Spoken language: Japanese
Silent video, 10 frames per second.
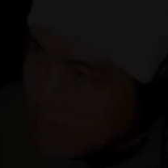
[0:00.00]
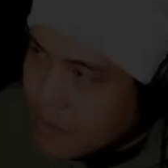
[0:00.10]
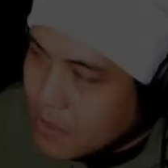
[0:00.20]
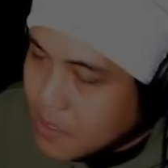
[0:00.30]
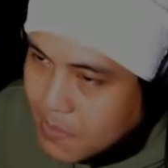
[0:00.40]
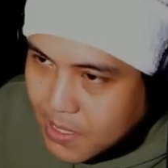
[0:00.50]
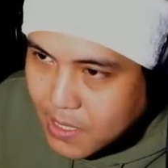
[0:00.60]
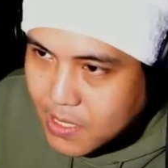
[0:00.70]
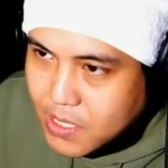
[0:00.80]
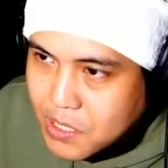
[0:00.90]
今か
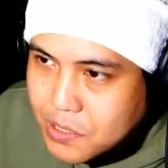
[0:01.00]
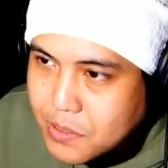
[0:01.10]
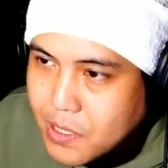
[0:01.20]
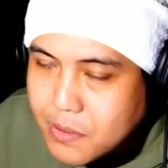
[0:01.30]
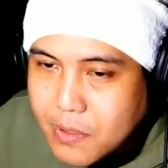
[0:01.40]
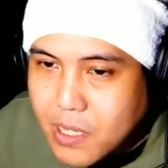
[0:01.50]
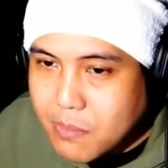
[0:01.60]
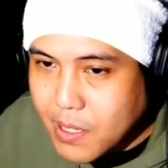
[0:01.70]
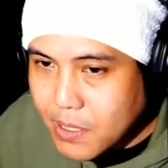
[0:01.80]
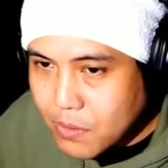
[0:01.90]
ら20年ぐらい
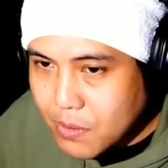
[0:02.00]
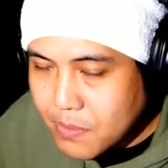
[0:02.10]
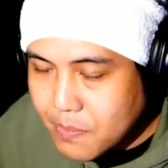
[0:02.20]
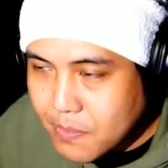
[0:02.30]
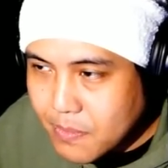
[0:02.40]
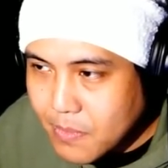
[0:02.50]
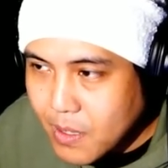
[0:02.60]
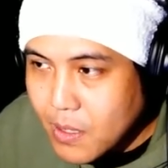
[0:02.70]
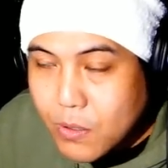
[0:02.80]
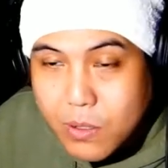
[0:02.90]
前の、
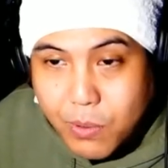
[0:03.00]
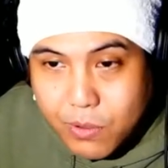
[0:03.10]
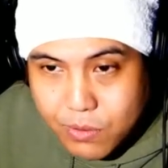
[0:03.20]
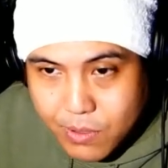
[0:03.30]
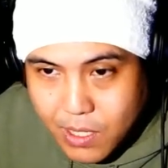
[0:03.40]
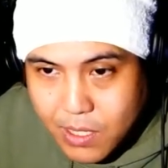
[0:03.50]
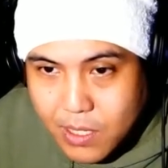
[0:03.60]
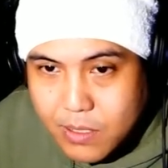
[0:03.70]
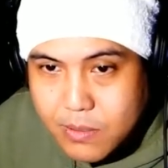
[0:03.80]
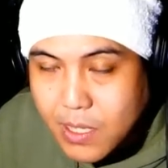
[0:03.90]
これ僕の体
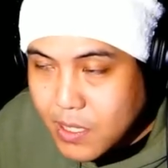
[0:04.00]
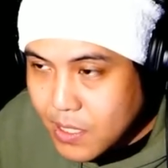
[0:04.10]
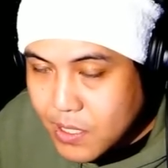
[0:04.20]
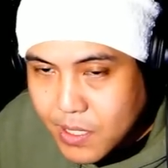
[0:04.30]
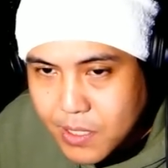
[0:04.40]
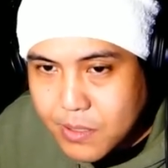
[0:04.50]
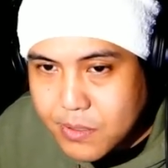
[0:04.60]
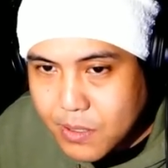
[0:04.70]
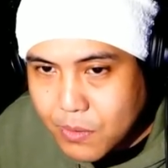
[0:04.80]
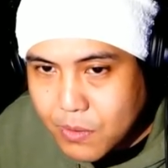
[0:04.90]
験じゃないんです
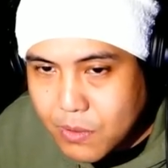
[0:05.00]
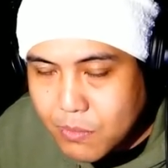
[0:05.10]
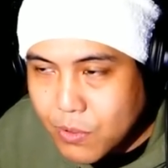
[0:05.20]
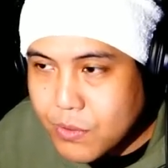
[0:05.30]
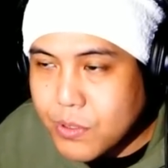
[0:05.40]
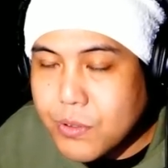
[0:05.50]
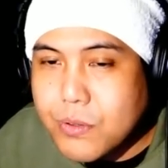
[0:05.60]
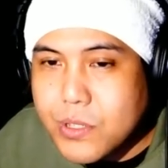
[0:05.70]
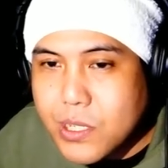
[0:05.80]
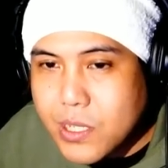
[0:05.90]
けど、僕の友
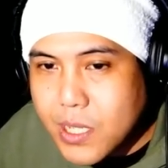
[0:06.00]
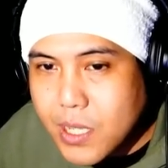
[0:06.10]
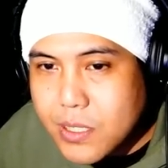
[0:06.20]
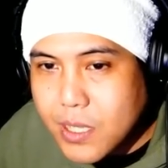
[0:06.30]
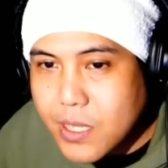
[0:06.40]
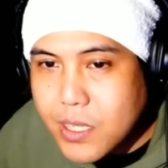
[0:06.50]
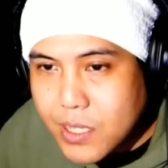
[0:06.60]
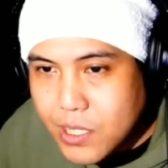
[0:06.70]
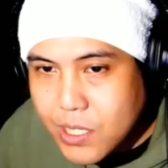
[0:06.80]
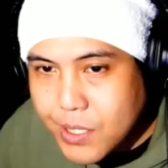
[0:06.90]
人が体験
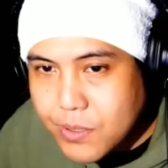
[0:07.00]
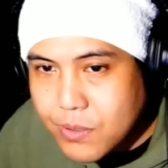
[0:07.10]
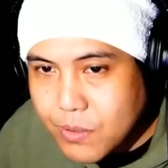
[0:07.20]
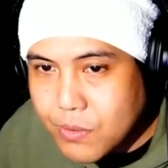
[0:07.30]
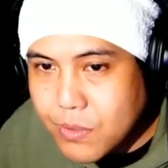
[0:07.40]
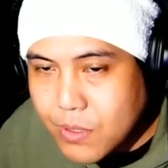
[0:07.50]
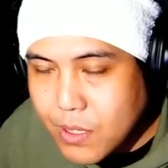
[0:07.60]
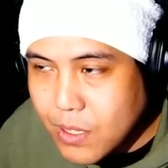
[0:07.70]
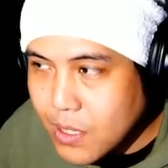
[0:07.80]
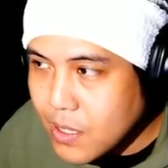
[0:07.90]
したって言っ
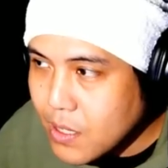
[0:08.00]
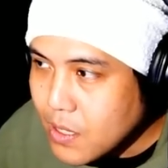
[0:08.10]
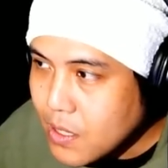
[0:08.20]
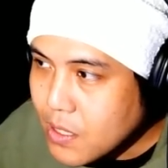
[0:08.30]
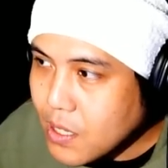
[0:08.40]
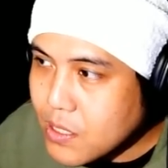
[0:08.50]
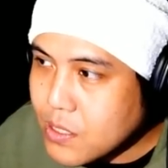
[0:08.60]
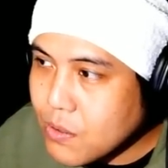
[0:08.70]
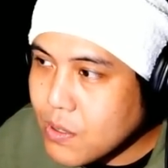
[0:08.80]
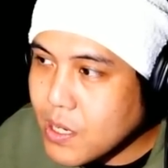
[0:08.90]
て血
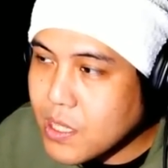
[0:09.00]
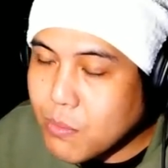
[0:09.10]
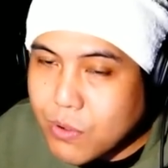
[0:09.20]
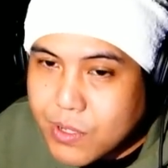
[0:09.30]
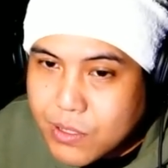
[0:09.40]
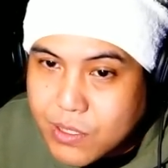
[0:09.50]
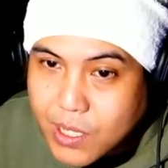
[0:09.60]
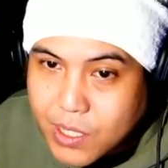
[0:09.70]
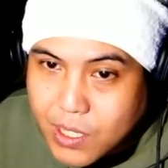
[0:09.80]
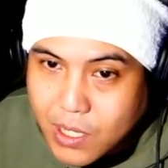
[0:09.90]
相を書いて僕に伝え
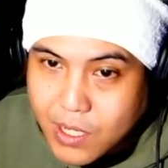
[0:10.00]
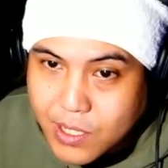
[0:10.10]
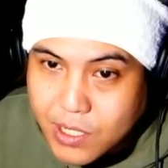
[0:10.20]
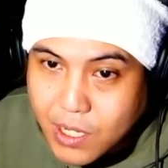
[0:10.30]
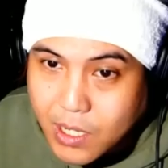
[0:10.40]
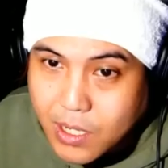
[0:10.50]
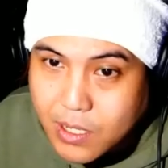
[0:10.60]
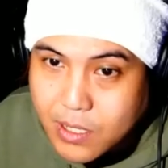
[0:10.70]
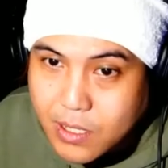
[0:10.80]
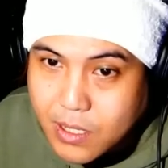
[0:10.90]
てきた話が
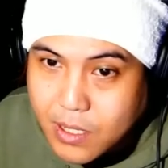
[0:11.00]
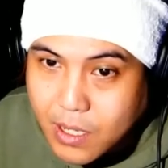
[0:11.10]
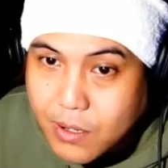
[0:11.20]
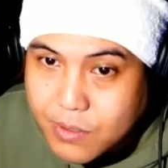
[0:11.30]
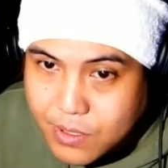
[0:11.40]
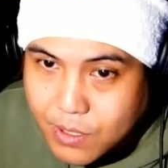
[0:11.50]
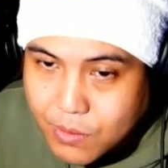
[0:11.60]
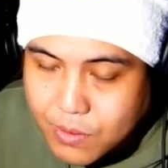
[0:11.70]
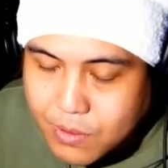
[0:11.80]
あるんですけど、